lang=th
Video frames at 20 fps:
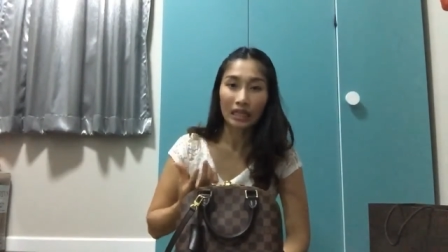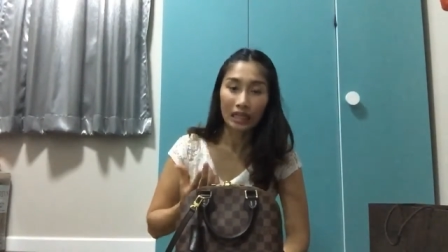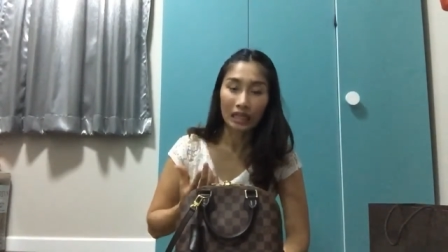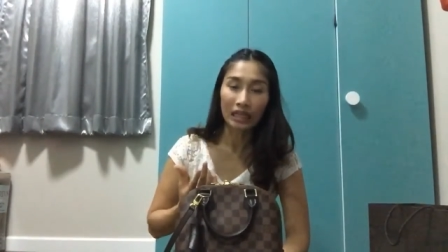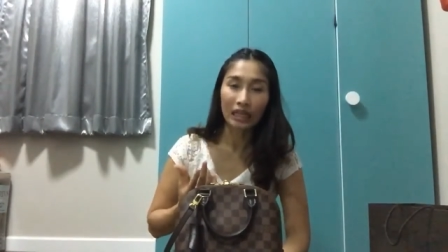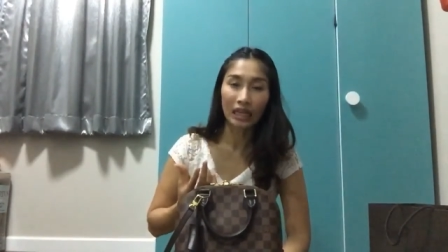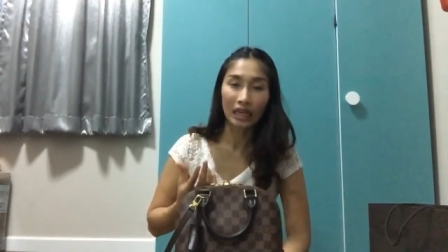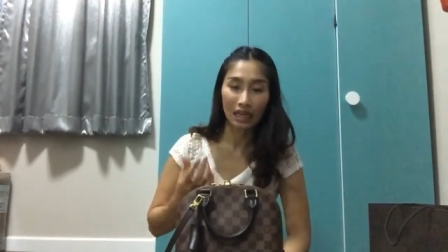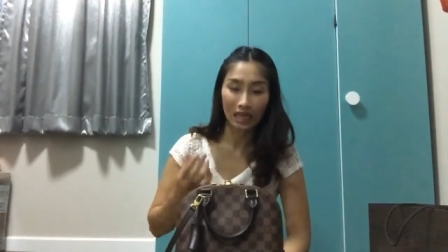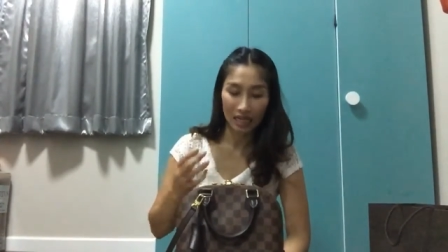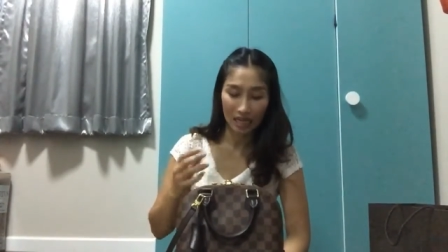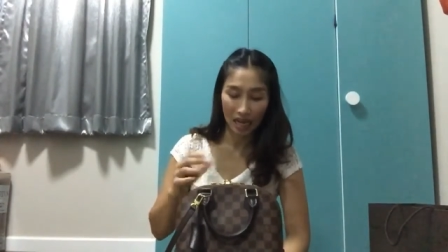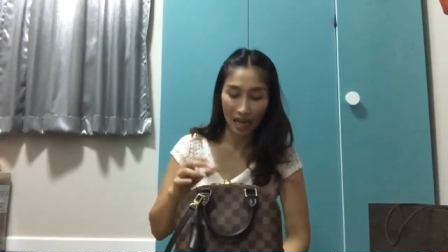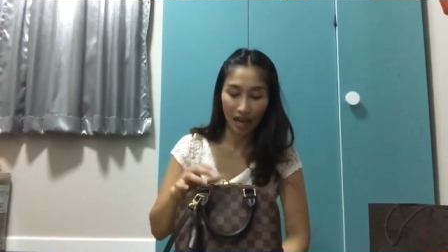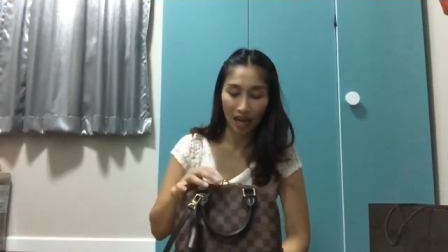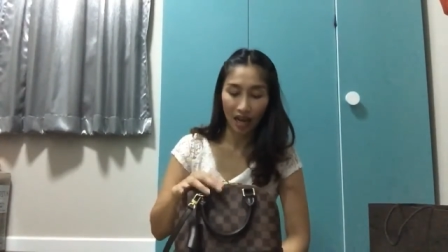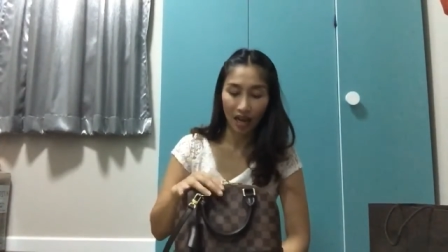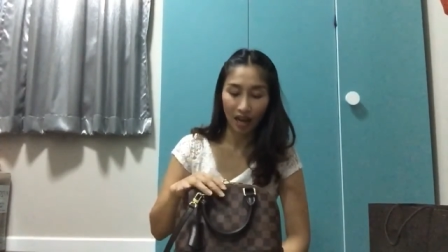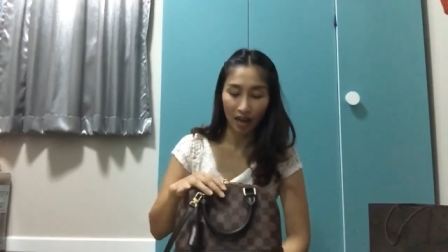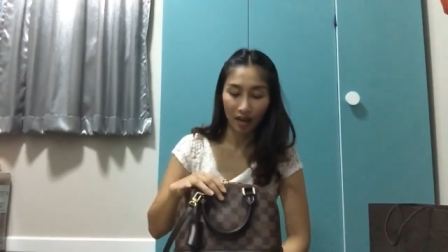ขึ้นอะไรอย่างเงี้
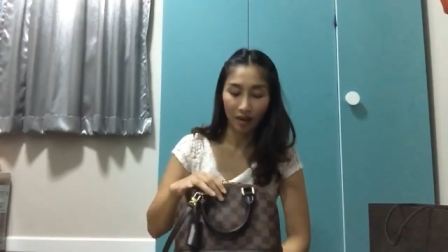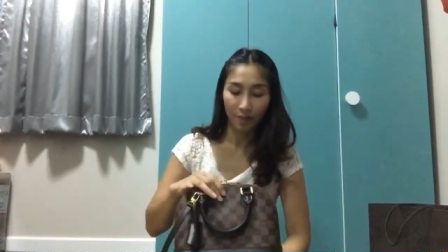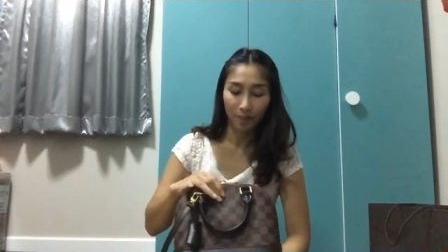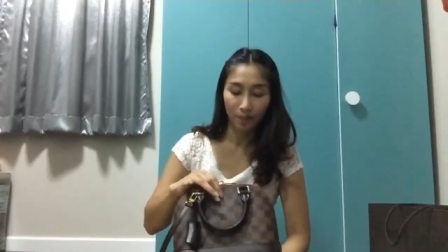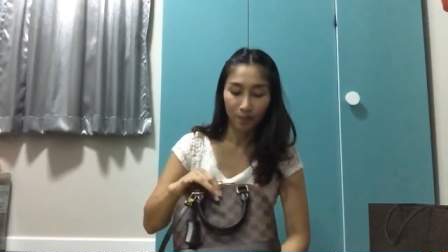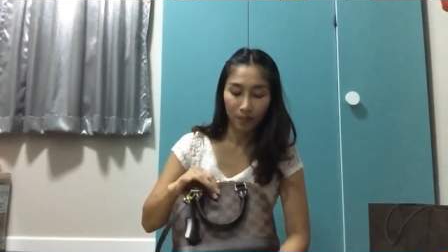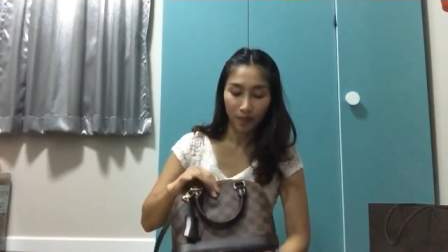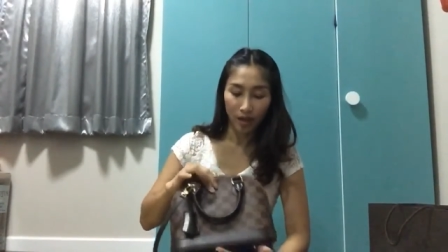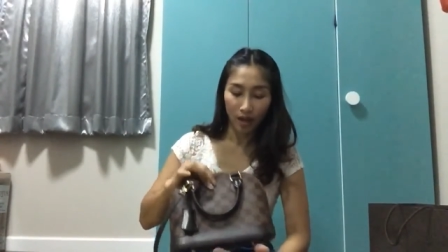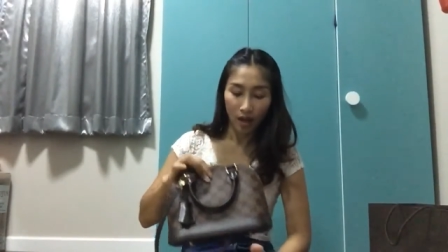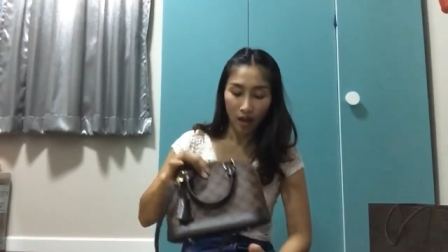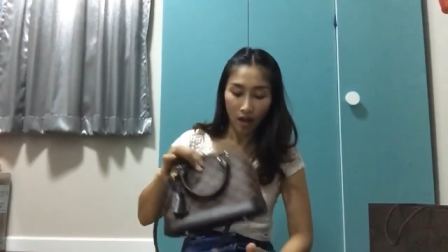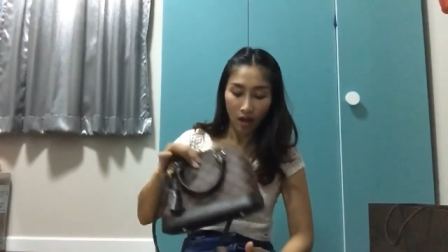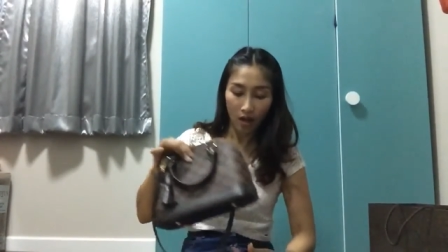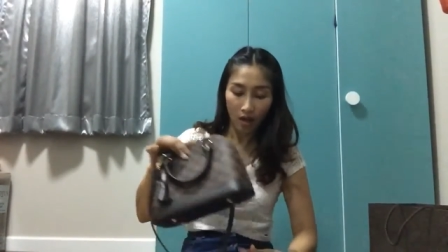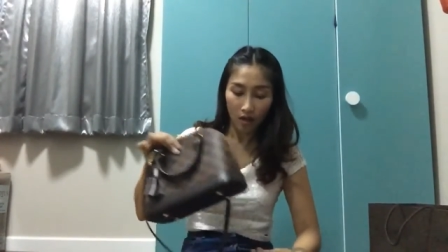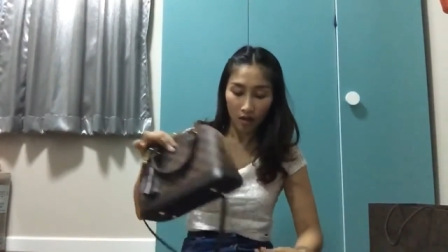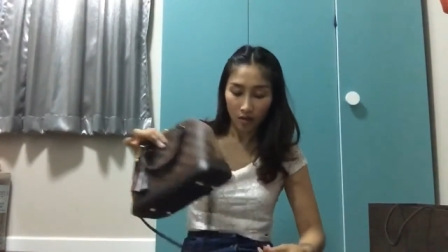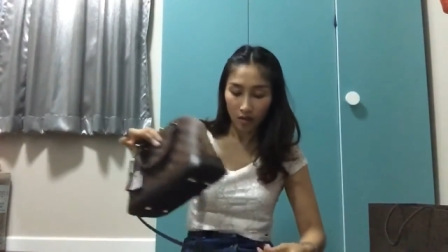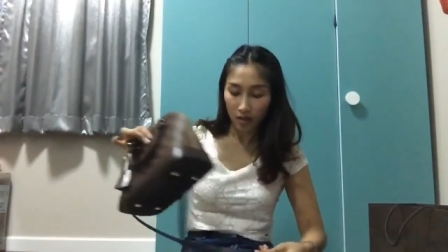ยค่ะ
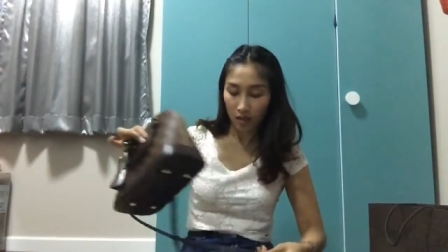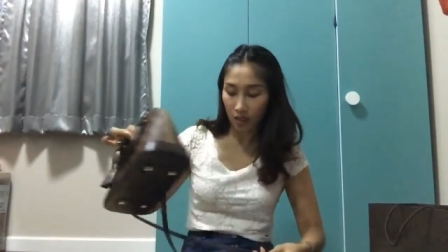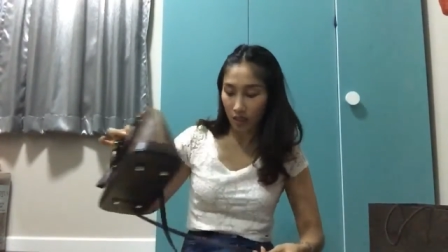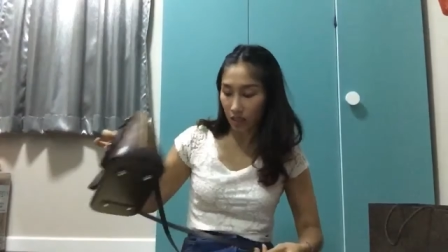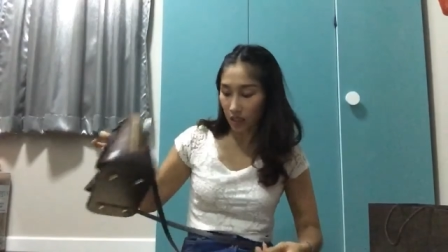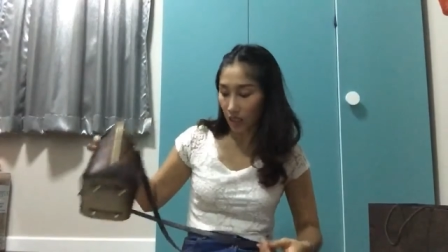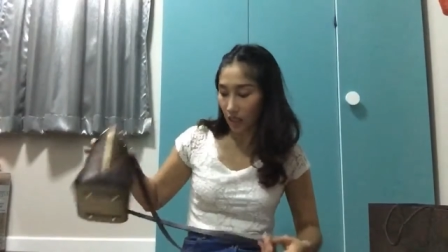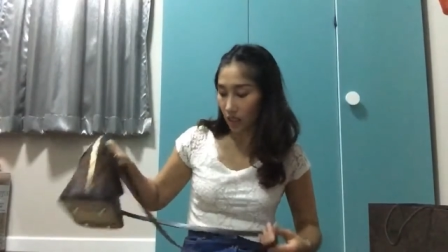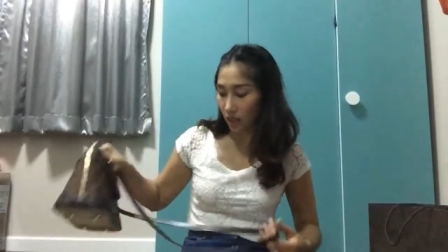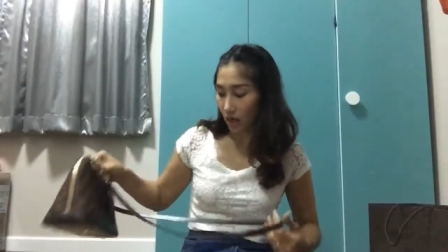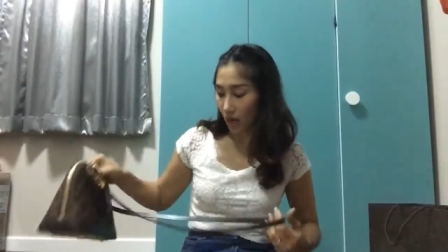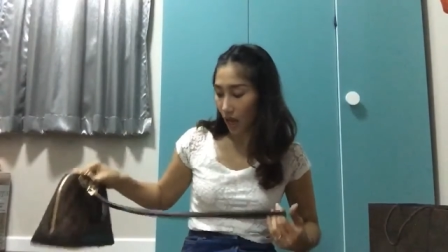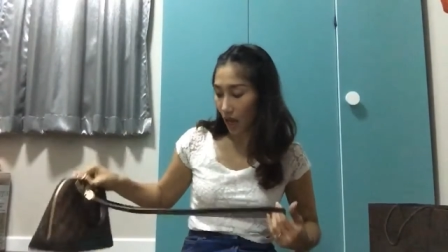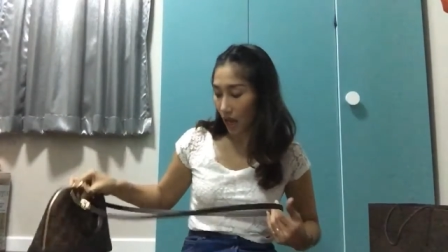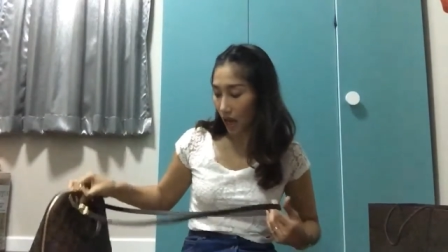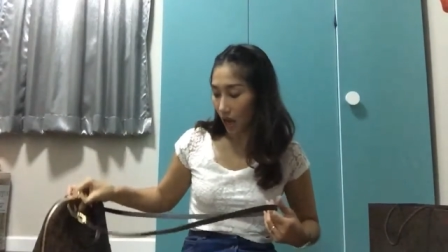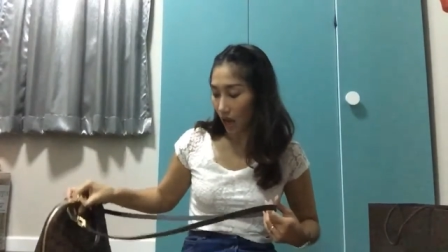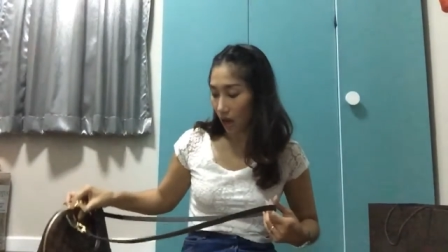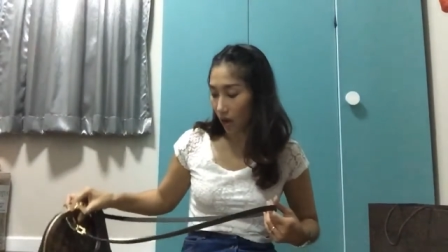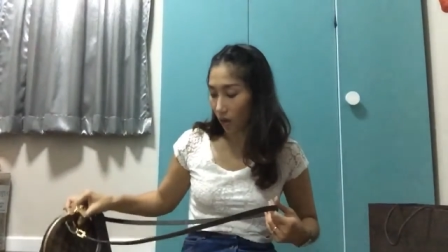จริงๆ
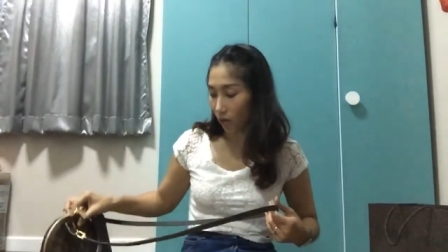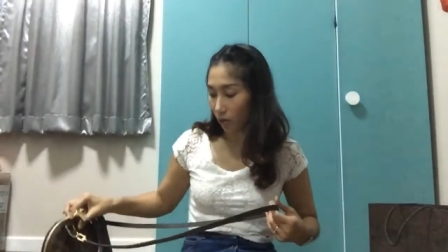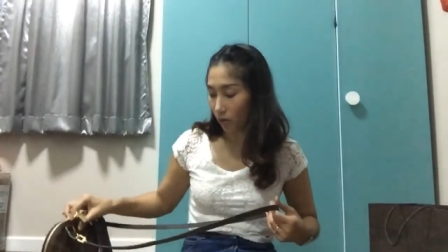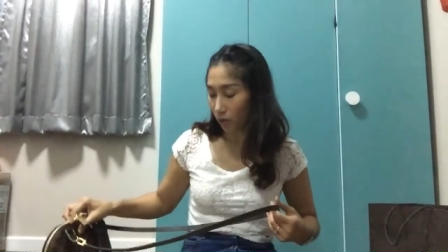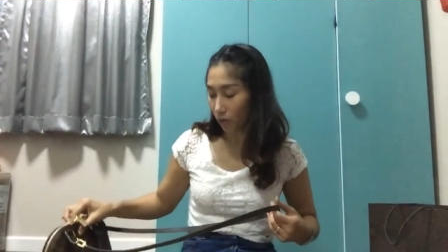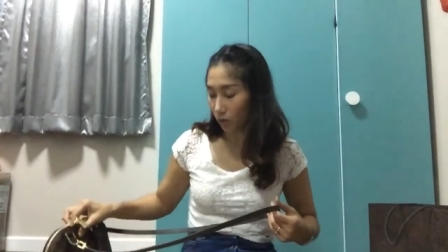แล้ว